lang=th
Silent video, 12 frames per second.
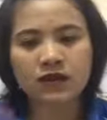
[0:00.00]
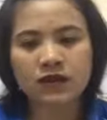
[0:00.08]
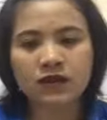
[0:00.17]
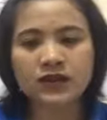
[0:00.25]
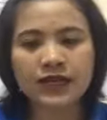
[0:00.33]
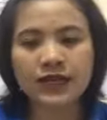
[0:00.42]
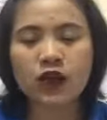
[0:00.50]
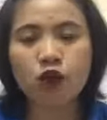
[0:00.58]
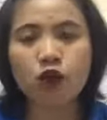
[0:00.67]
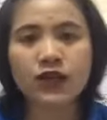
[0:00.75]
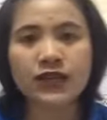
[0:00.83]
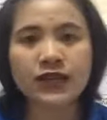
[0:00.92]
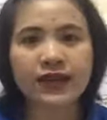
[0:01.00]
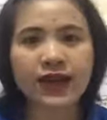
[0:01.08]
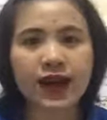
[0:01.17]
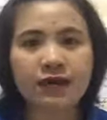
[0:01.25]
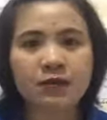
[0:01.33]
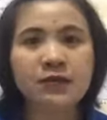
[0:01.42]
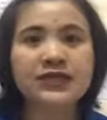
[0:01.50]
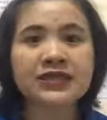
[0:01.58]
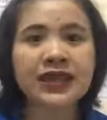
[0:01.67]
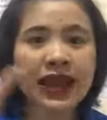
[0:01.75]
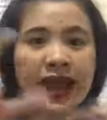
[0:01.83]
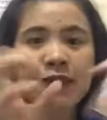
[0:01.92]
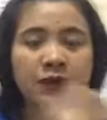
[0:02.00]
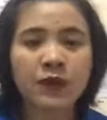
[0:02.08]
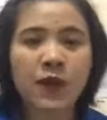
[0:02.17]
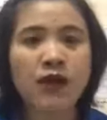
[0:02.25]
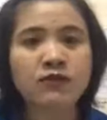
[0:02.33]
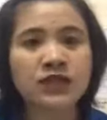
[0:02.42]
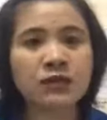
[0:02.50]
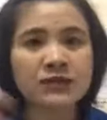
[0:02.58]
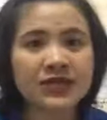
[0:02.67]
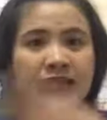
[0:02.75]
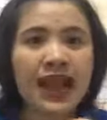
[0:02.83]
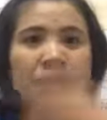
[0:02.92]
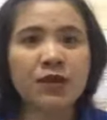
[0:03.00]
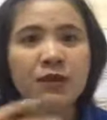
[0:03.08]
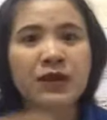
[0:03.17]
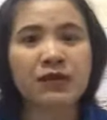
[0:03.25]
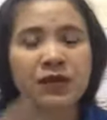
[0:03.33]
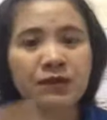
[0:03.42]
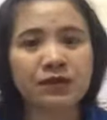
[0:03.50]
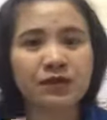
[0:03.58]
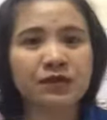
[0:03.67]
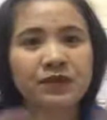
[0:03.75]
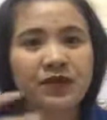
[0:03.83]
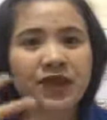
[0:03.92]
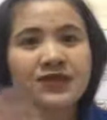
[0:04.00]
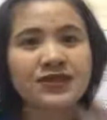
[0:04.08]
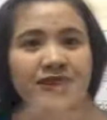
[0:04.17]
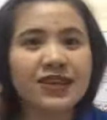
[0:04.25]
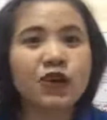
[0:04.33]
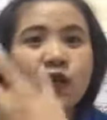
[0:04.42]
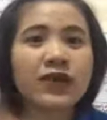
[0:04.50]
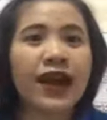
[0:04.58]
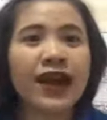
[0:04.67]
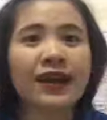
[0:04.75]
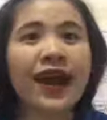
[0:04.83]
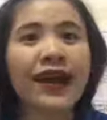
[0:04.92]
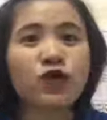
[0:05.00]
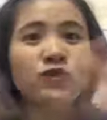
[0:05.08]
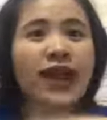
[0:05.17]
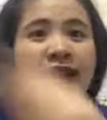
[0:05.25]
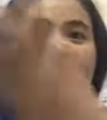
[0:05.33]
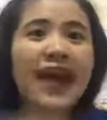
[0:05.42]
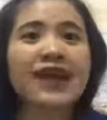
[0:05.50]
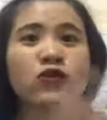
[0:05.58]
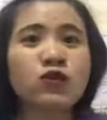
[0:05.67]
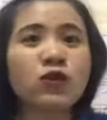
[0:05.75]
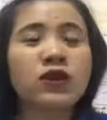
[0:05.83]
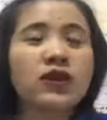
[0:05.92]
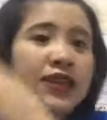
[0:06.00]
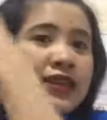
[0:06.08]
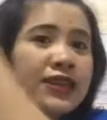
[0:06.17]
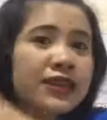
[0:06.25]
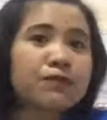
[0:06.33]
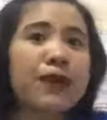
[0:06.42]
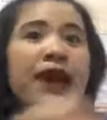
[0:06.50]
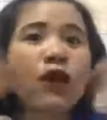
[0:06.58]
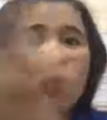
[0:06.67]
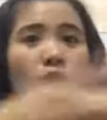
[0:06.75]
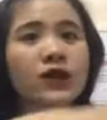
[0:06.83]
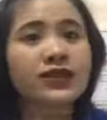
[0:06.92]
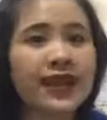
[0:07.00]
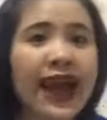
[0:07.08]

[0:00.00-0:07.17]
สิ่งที่คุณคิดอ่ะมันจะกลายเป็นความจริงมันจะกลายมาเป็นแบบสิ่งที่คุณอยากได้คุณอยากได้คุณก็คิดไปแล้วคุณก็จะได้